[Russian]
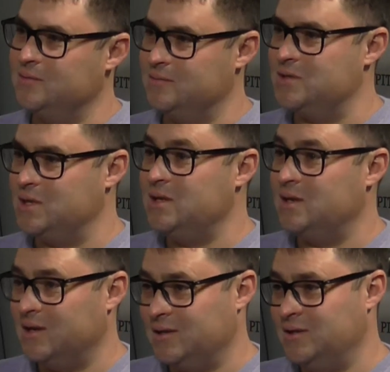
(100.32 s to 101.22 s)
Да.
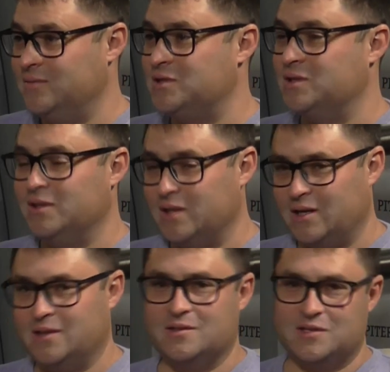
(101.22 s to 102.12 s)
Деньги, они
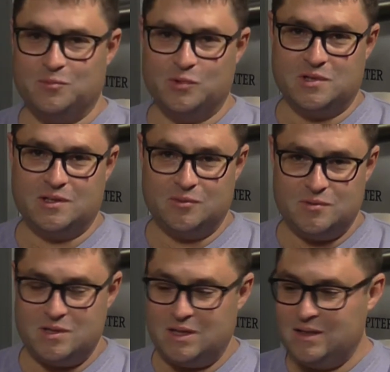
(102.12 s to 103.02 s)
всегда заботят
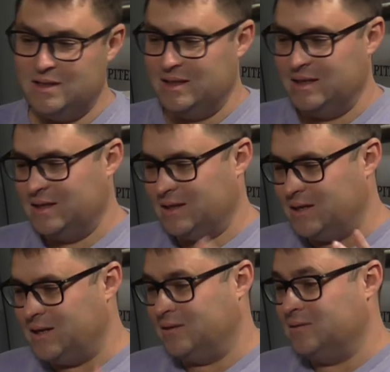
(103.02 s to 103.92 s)
людей.
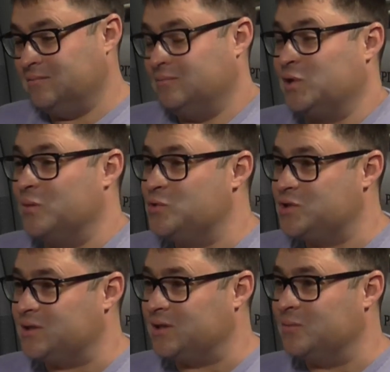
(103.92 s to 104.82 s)
Потому
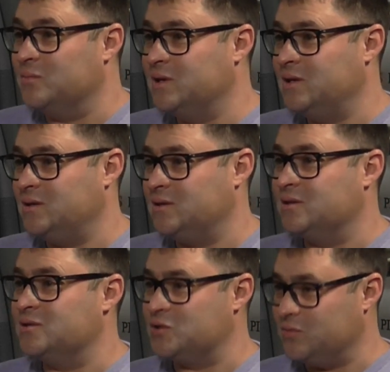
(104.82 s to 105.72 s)
что мы
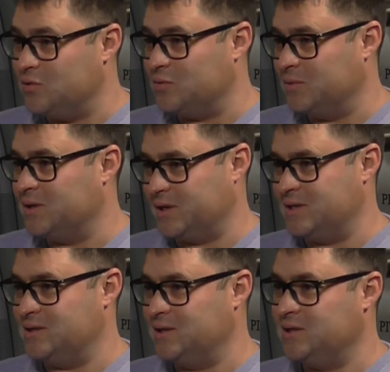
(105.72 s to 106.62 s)
живем
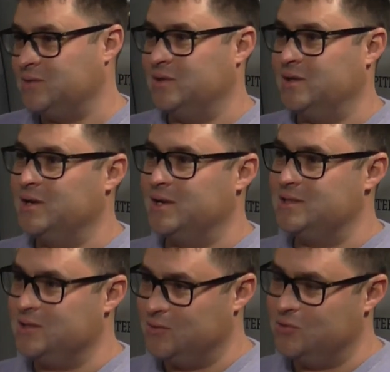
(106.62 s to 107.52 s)
ради этого, ради
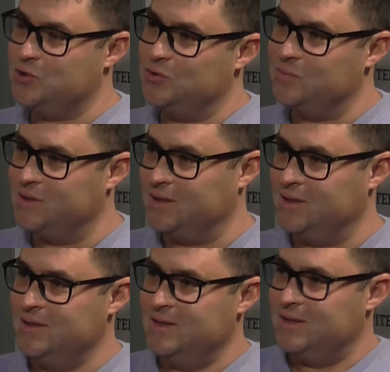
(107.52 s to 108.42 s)
того, чтобы
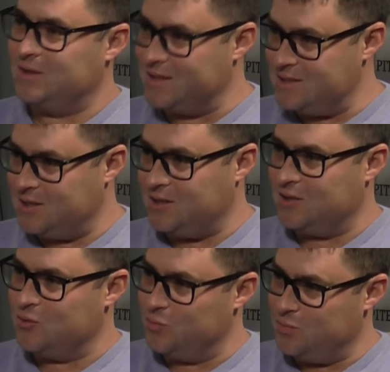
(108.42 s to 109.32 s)
на деньги
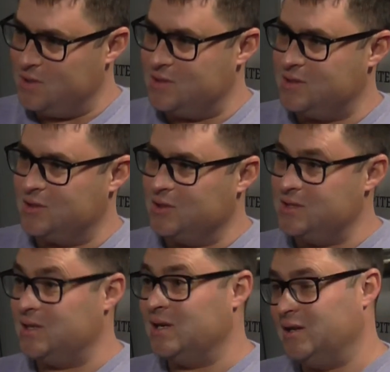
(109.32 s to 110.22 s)
купить
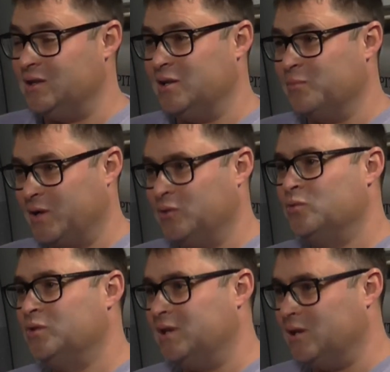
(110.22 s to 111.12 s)
те или иные
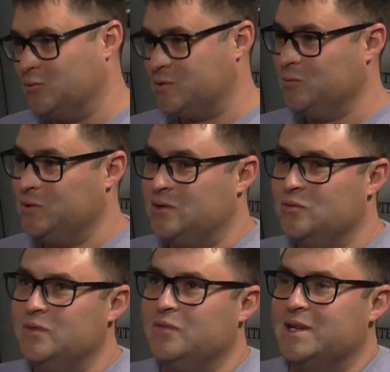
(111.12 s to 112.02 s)
продукты или услуги. Ну
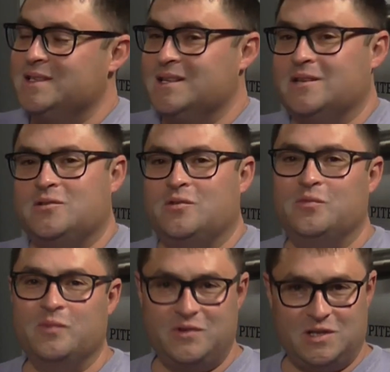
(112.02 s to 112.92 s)
и в конце концов
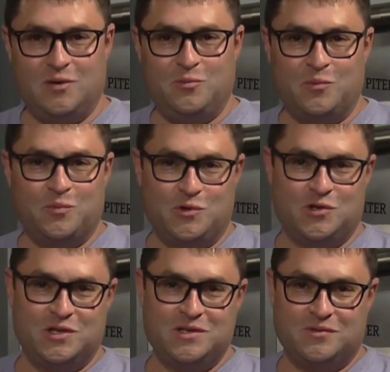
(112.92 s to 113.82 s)
мы все любим
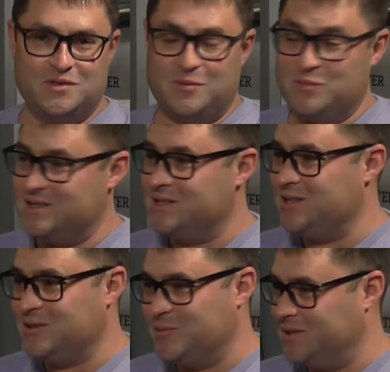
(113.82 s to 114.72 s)
путешествовать, а без
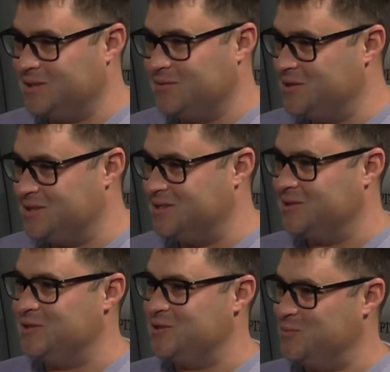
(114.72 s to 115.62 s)
денег мы этого не
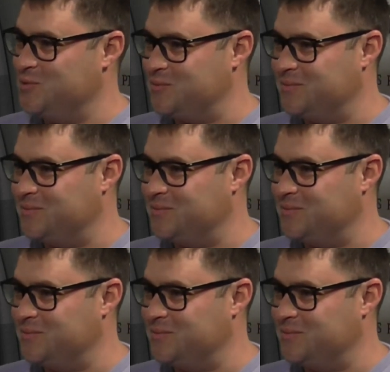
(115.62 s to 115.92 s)
сделать не сможем.